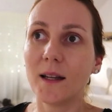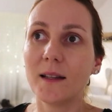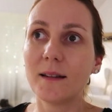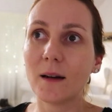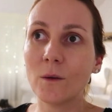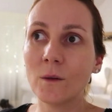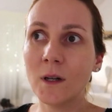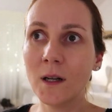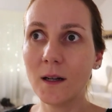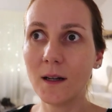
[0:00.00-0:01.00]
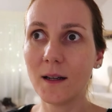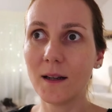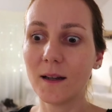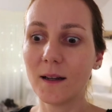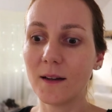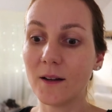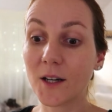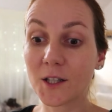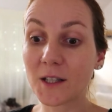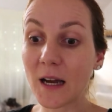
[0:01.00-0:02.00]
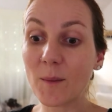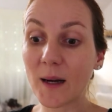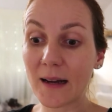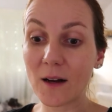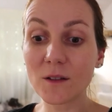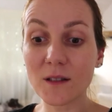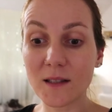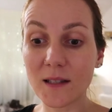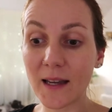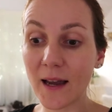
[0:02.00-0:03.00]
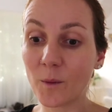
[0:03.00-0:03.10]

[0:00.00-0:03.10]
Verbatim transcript: Então, eu acho que é uma causa assim,